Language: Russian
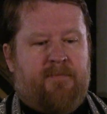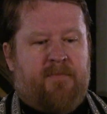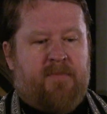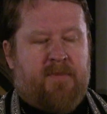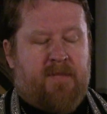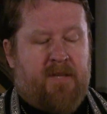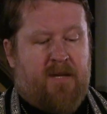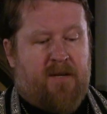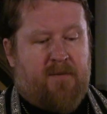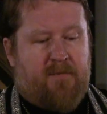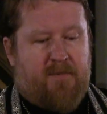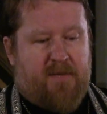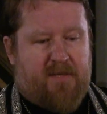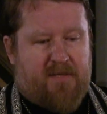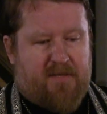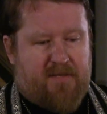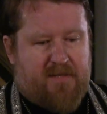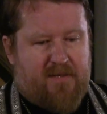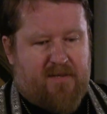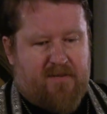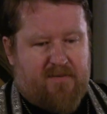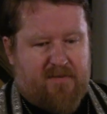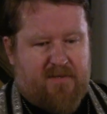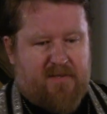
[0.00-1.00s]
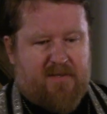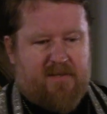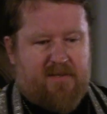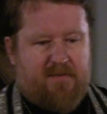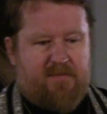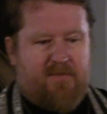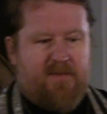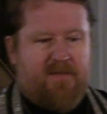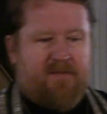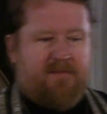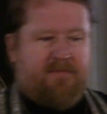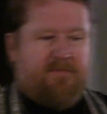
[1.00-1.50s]
Да, представьте
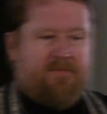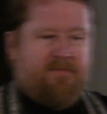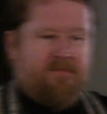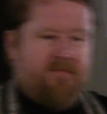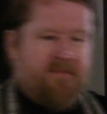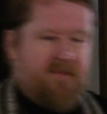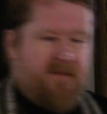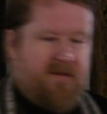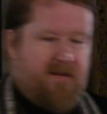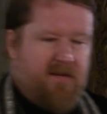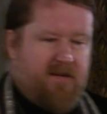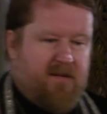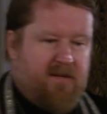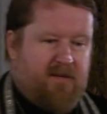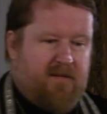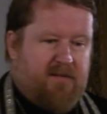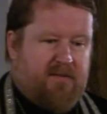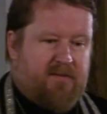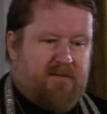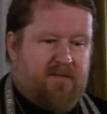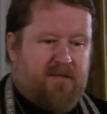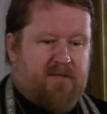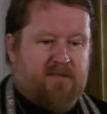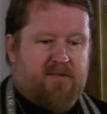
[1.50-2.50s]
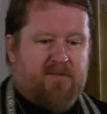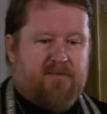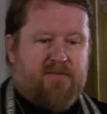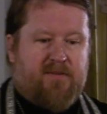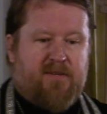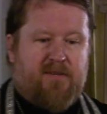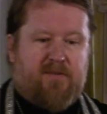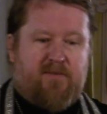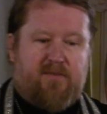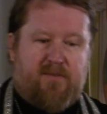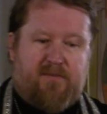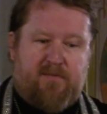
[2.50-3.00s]
себе, даже в
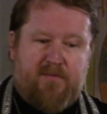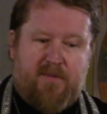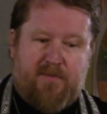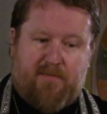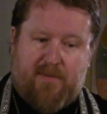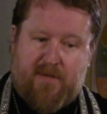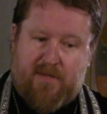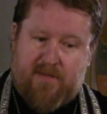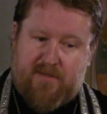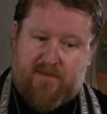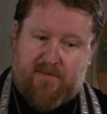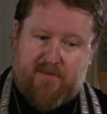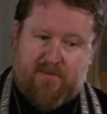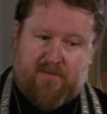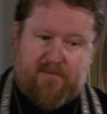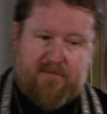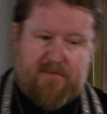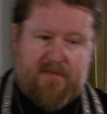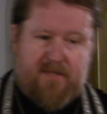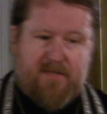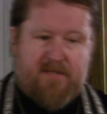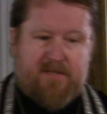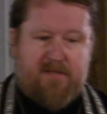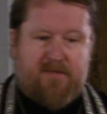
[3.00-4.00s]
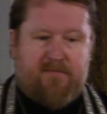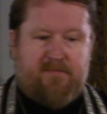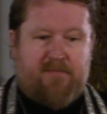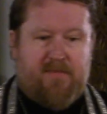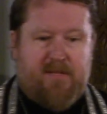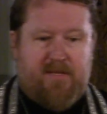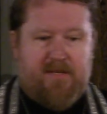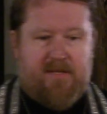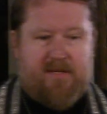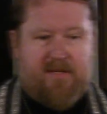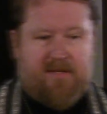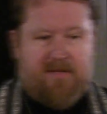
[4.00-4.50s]
таком непростом нашем
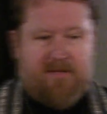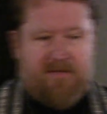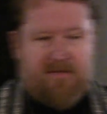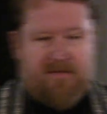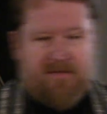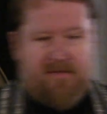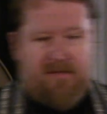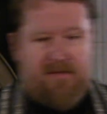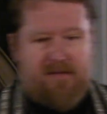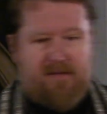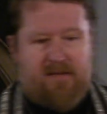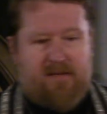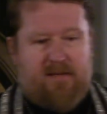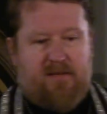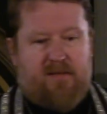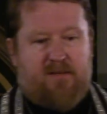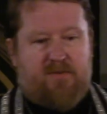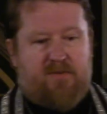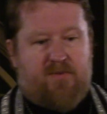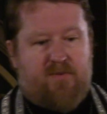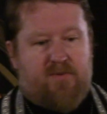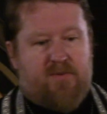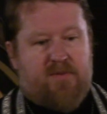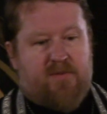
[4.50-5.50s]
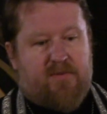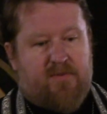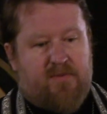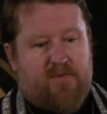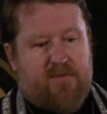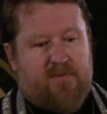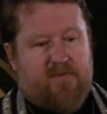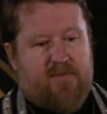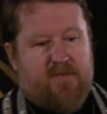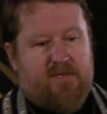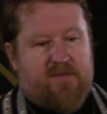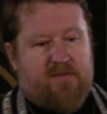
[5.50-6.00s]
мире
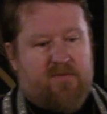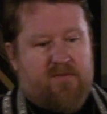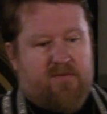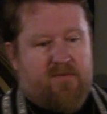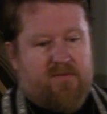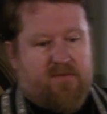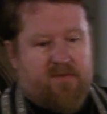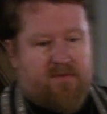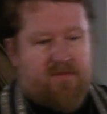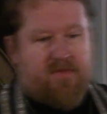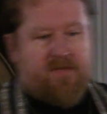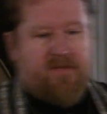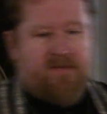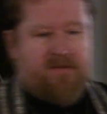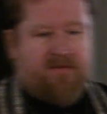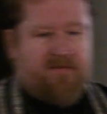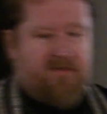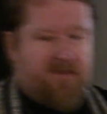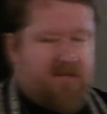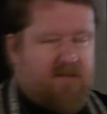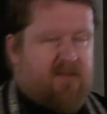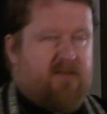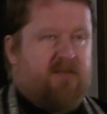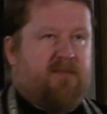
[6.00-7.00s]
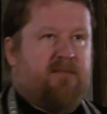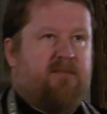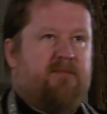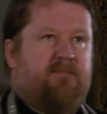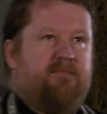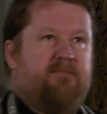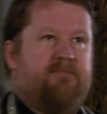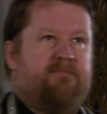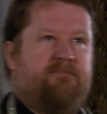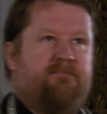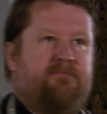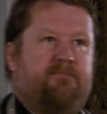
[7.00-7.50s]
чувствовать весну очень важно –
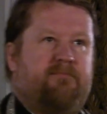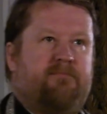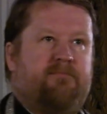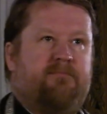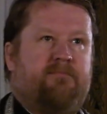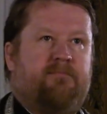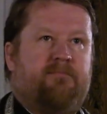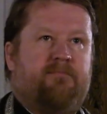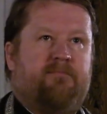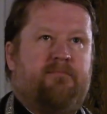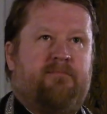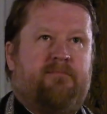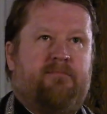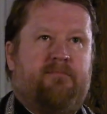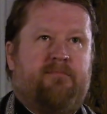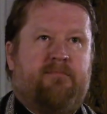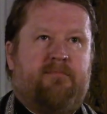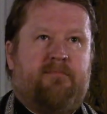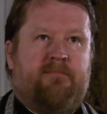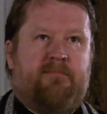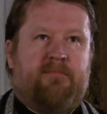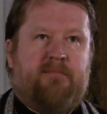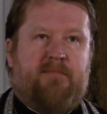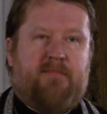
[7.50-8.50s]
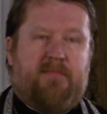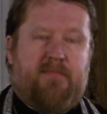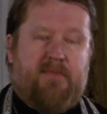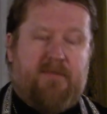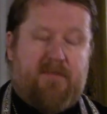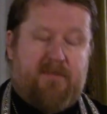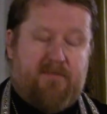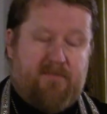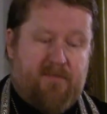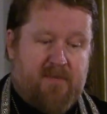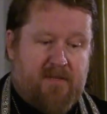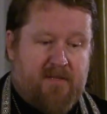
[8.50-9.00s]

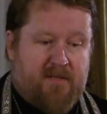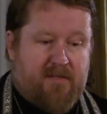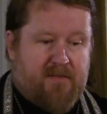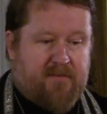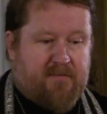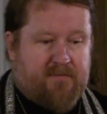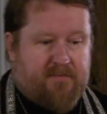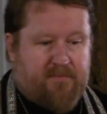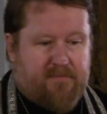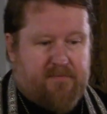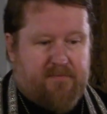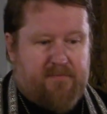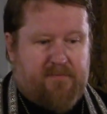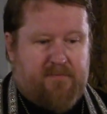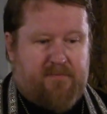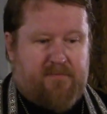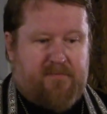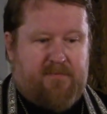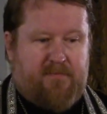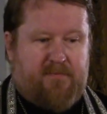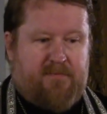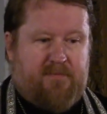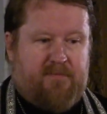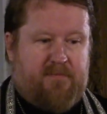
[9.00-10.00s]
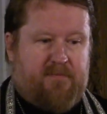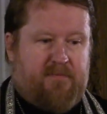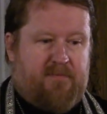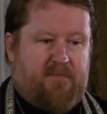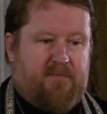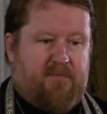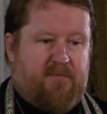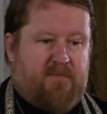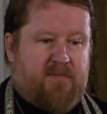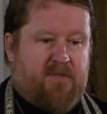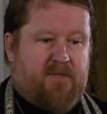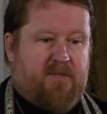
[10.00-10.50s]
ведь мы
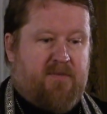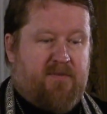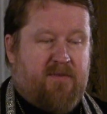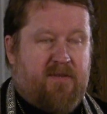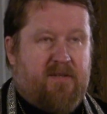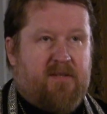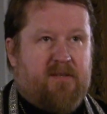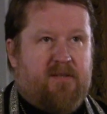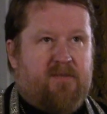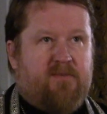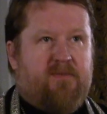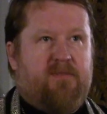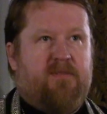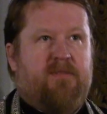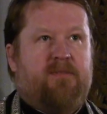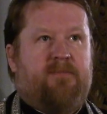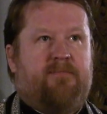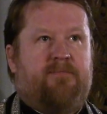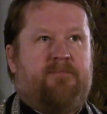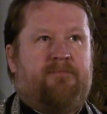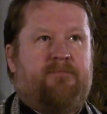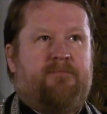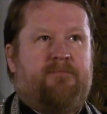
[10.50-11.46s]
живые люди.